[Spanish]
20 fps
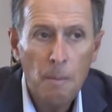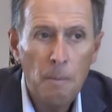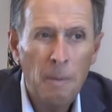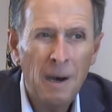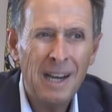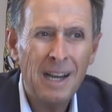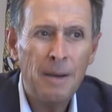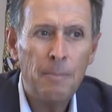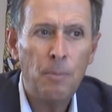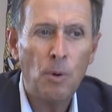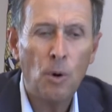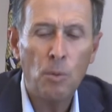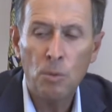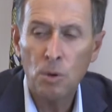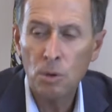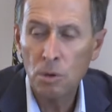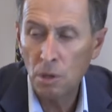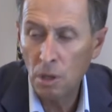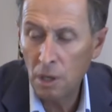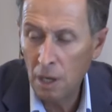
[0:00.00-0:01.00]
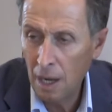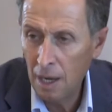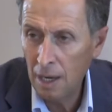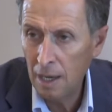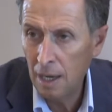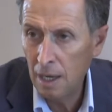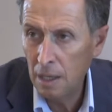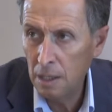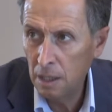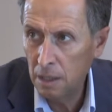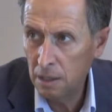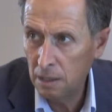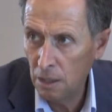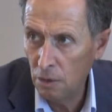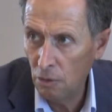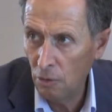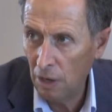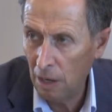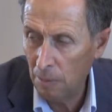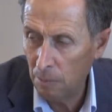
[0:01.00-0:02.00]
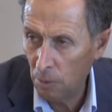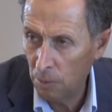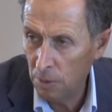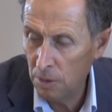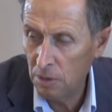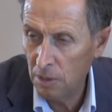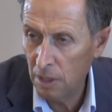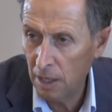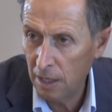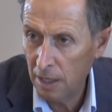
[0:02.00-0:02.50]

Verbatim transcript: para promocionar el destino de la provincia